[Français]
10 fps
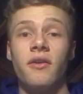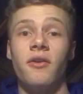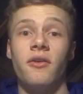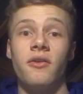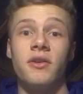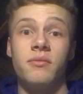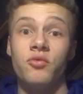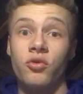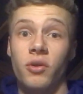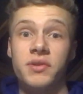euh, et
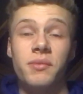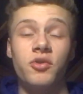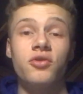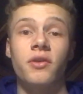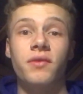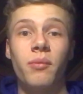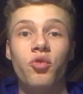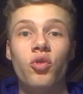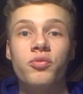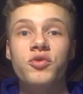donc comme ça bah, toi tu vas te faire
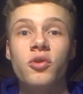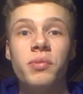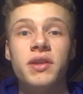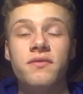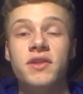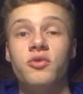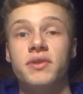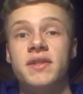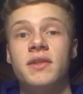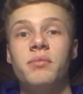beaucoup plus de bénéfices
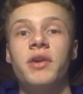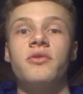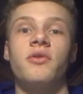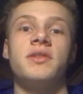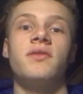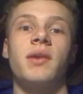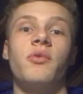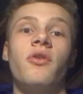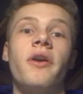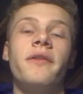donc n'hésite pas à te lancer
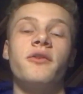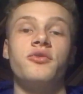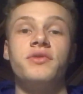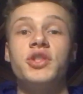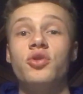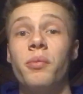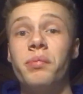vraiment dans une niche de